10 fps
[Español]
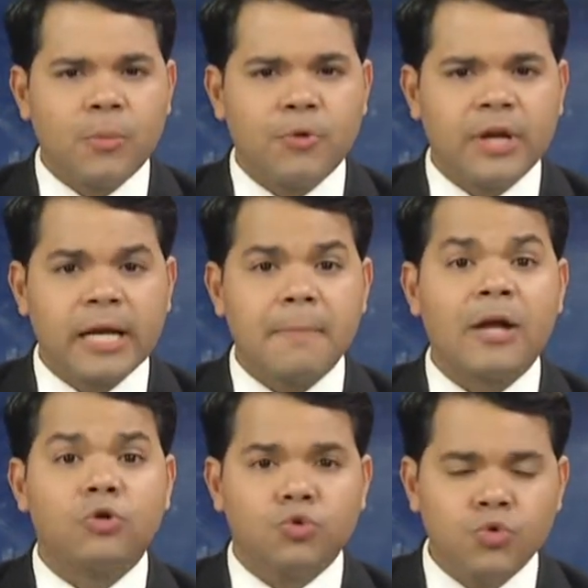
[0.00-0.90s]
poner
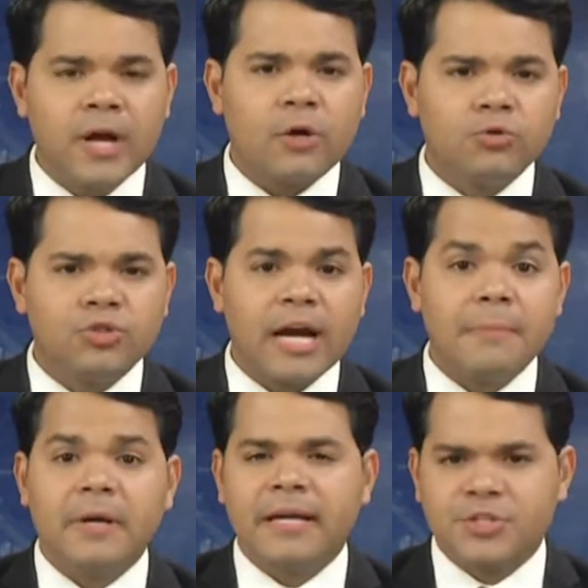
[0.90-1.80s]
mano dura contra la
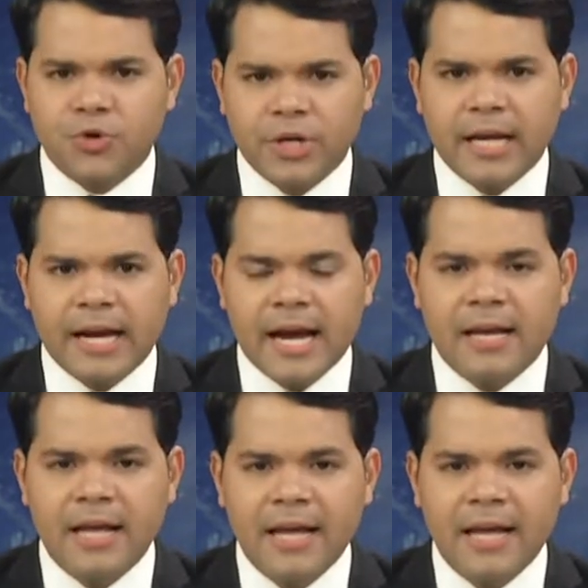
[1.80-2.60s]
inmigración ilegal,